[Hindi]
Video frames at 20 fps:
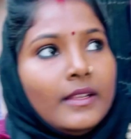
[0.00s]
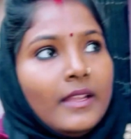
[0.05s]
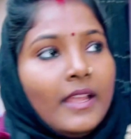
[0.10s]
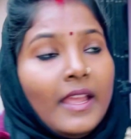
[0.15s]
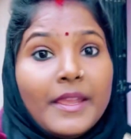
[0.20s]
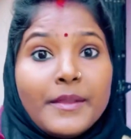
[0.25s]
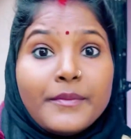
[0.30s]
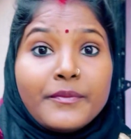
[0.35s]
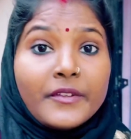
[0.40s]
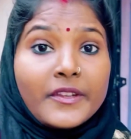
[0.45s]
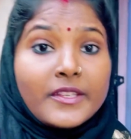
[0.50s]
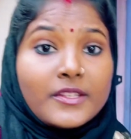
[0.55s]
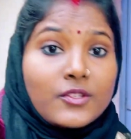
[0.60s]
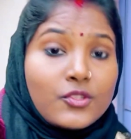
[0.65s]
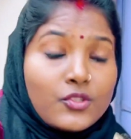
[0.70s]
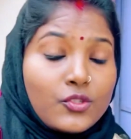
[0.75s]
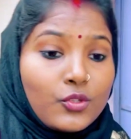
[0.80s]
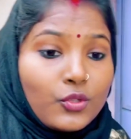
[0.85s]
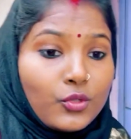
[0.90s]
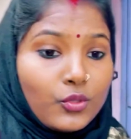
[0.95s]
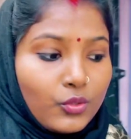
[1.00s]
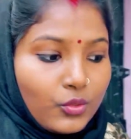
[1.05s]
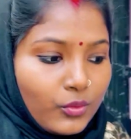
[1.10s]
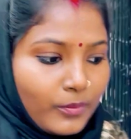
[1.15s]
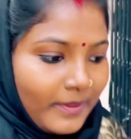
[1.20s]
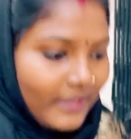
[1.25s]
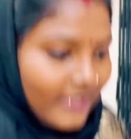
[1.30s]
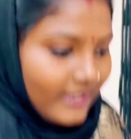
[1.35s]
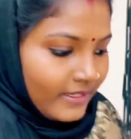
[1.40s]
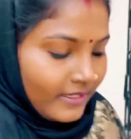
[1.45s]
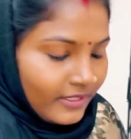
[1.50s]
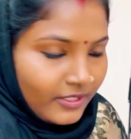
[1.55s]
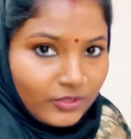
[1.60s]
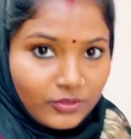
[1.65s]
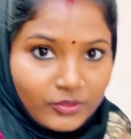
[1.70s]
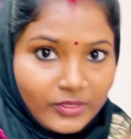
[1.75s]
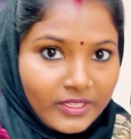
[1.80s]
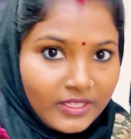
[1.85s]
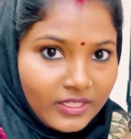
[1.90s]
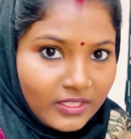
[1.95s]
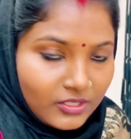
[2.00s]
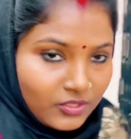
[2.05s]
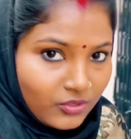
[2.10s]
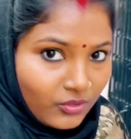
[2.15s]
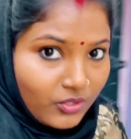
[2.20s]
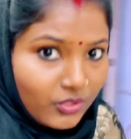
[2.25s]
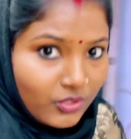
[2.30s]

हे hey फ्रेंड्स तो मैं रेडी होके निकल चुकी